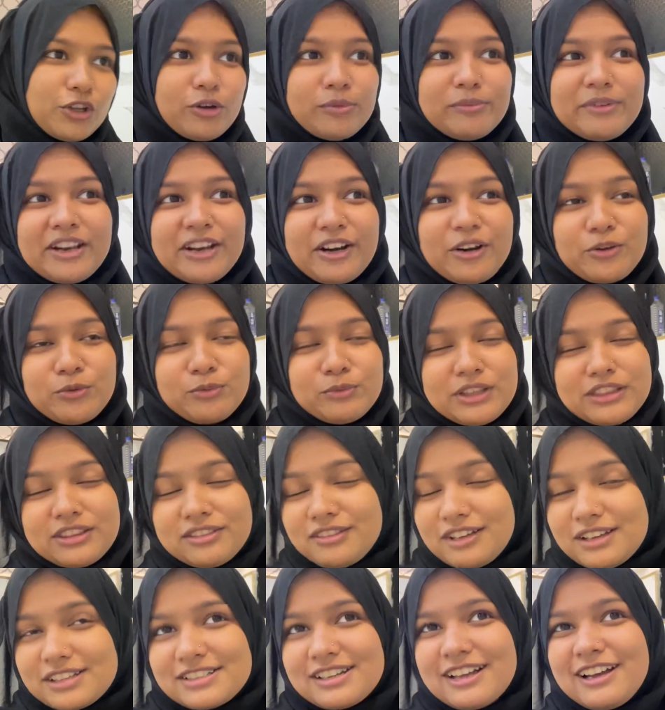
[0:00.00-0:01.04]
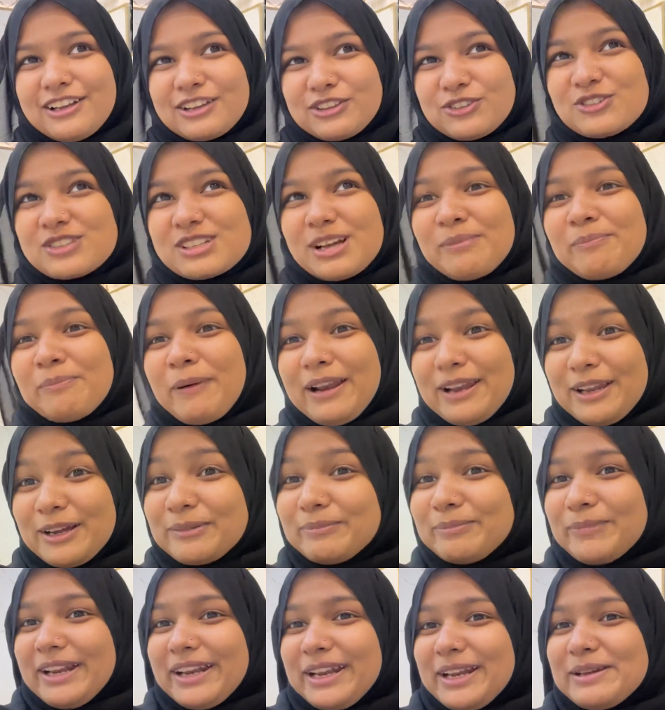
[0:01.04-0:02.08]
और मेरा रूम इतना सा है तो उसका
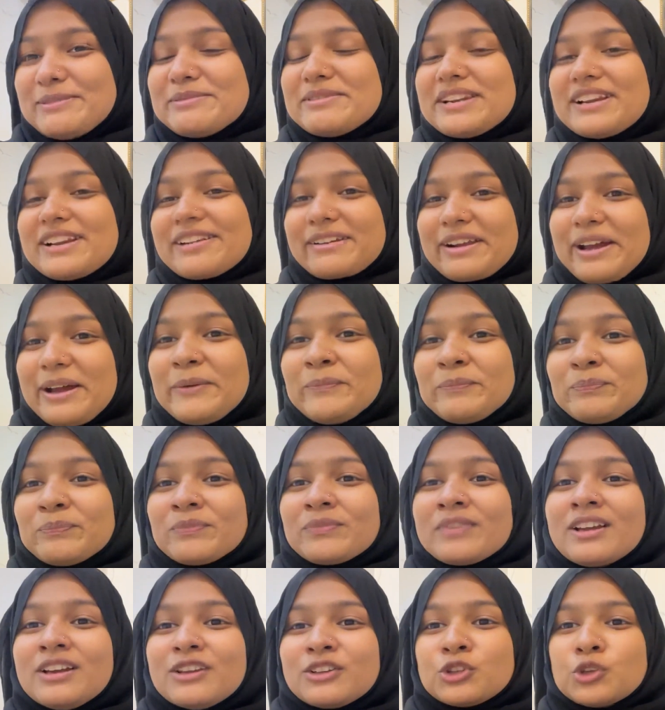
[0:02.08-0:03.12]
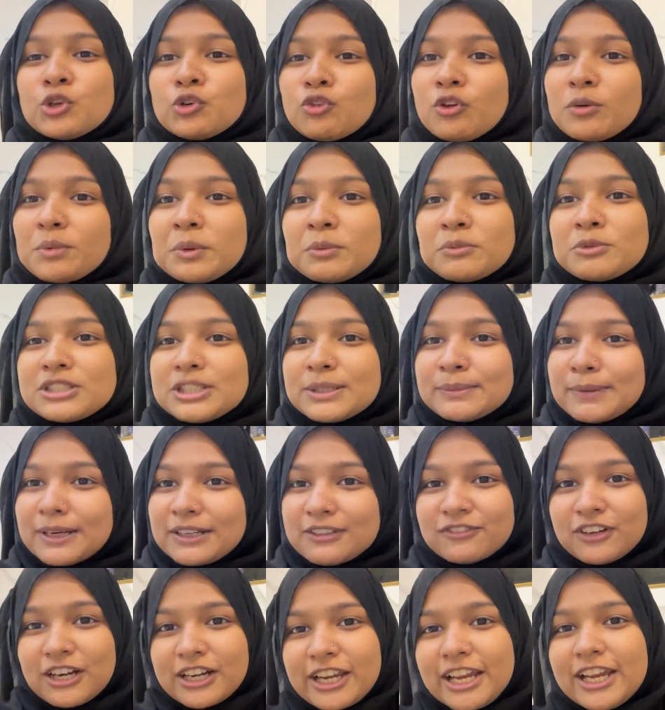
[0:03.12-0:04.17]
पलंग भी नहीं मिल रहा है तो वो भी मुझे
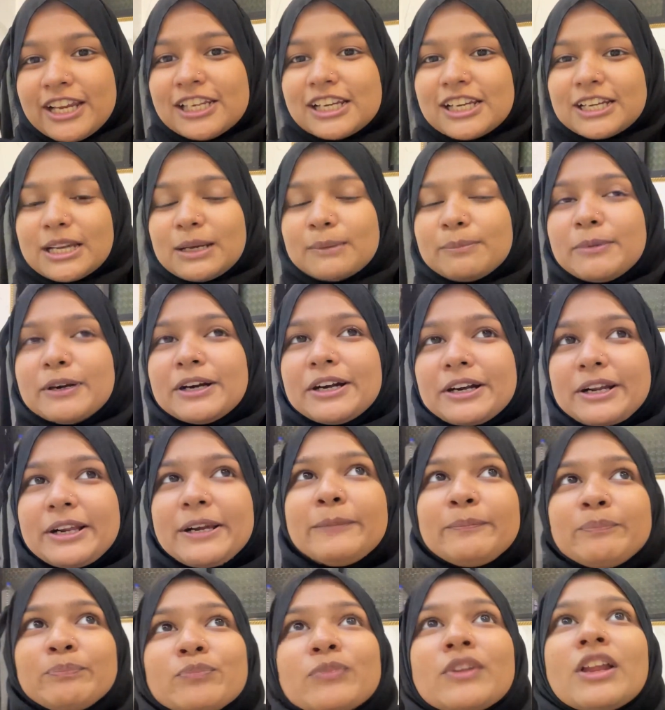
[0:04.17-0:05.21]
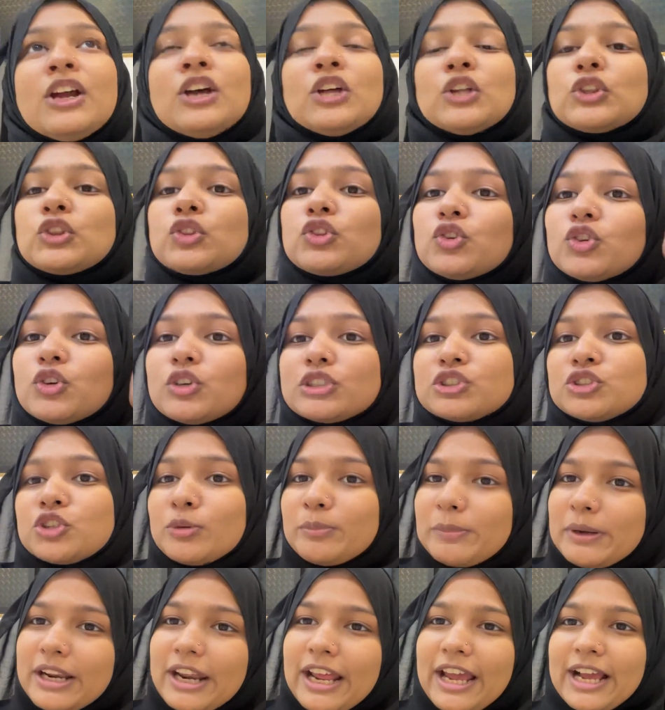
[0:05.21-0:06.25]
बनवा के ही लेना पड़ रहा है तो जो
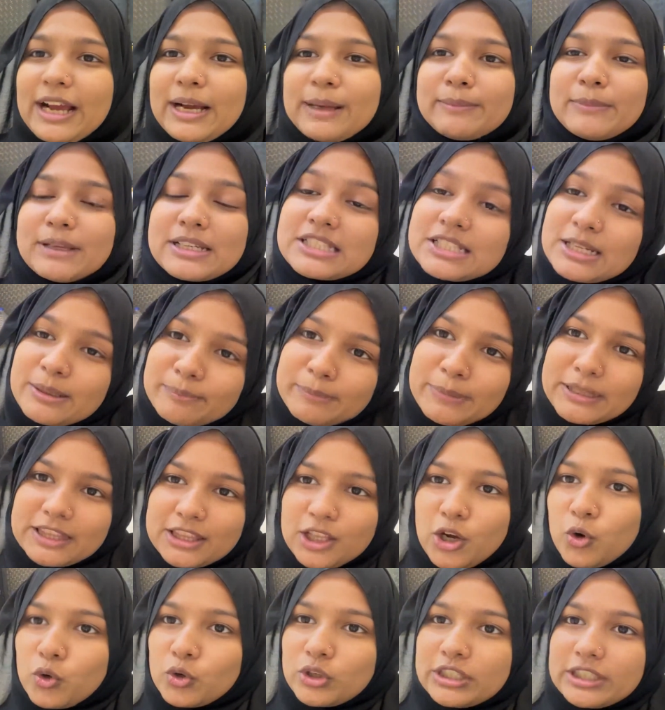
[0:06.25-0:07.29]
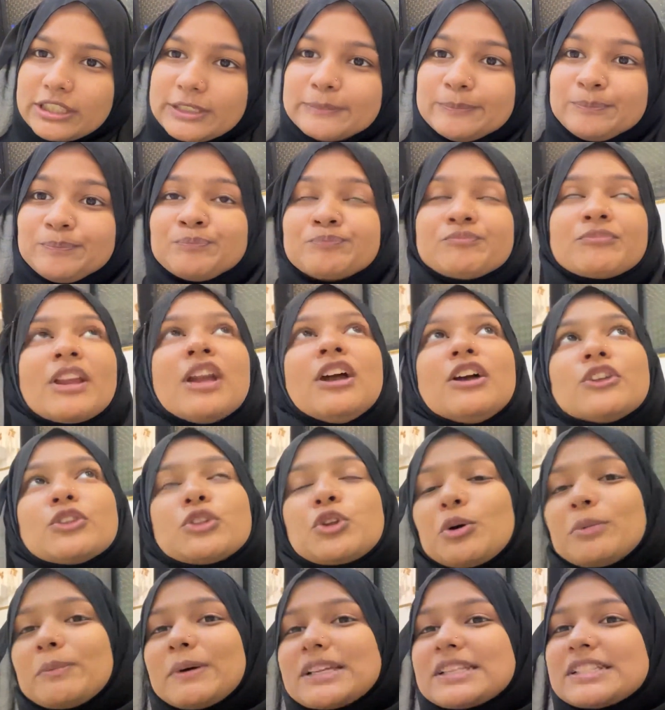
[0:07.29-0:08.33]
भी रहेगा मैं सब बताऊँगी
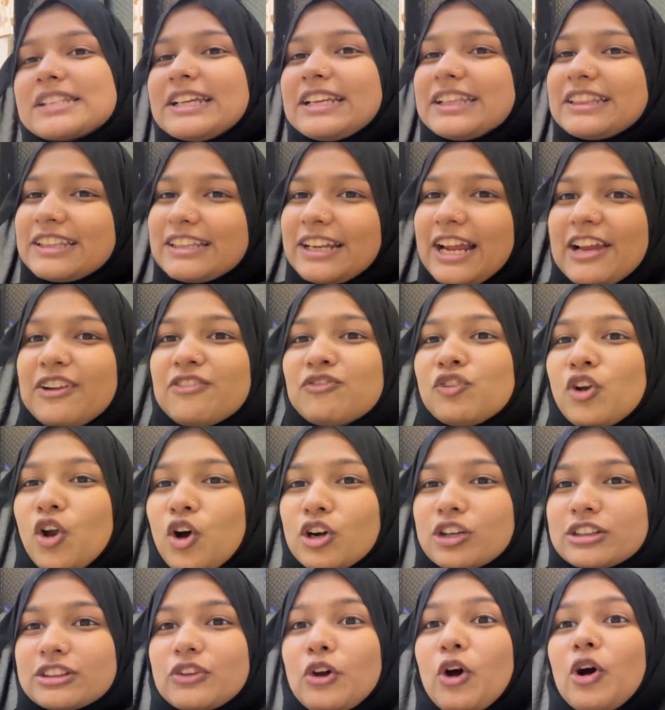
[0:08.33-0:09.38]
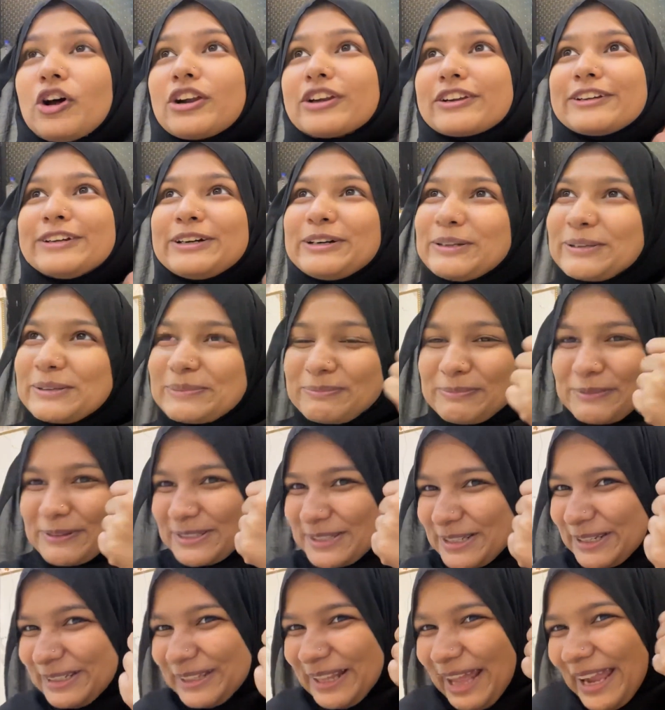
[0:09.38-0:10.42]
तो बस इतना ही ब्लॉग था और घर
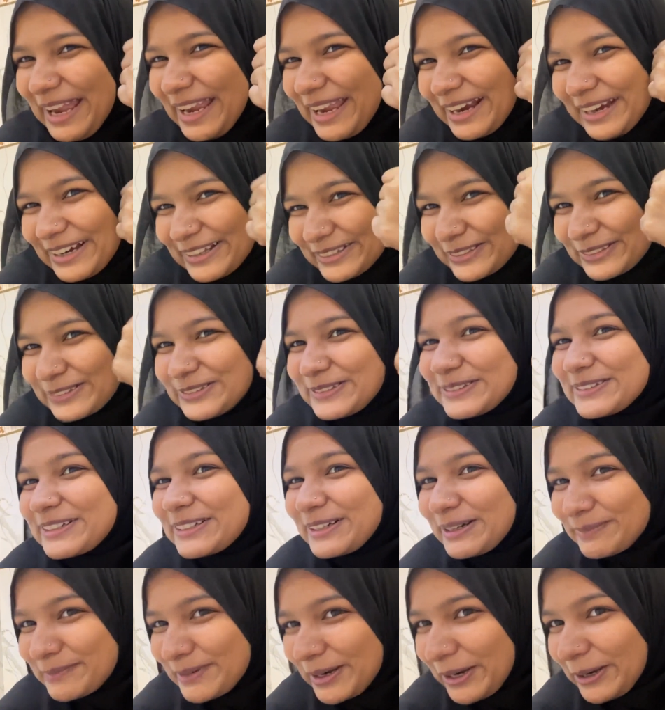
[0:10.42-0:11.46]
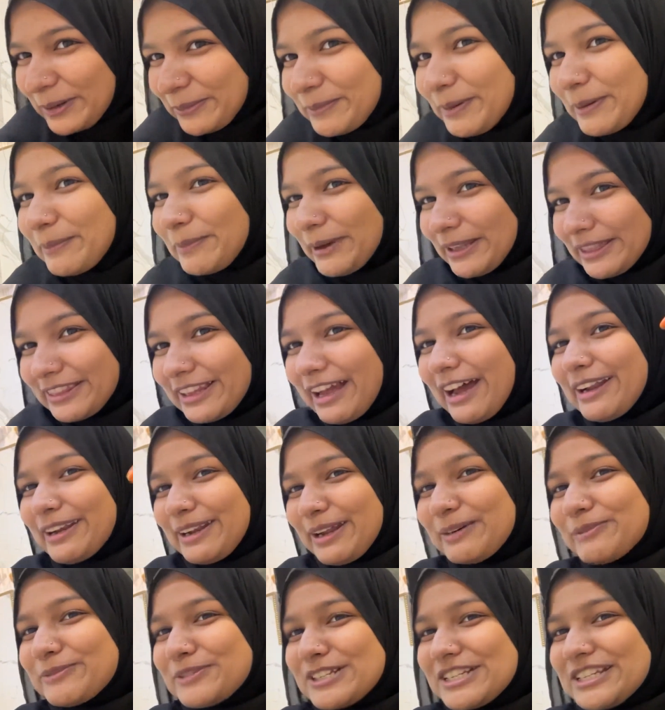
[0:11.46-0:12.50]
पसंद आएगा तो कमेंट में
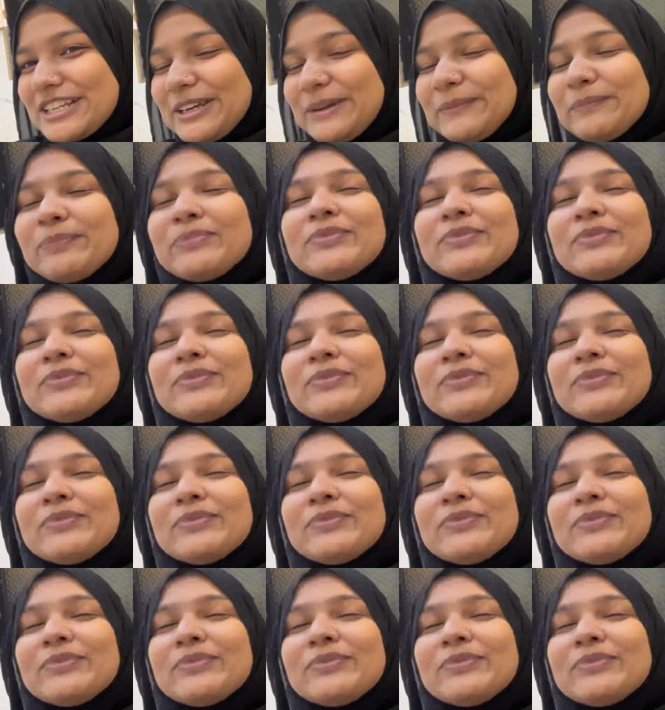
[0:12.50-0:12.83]
बताना मुझे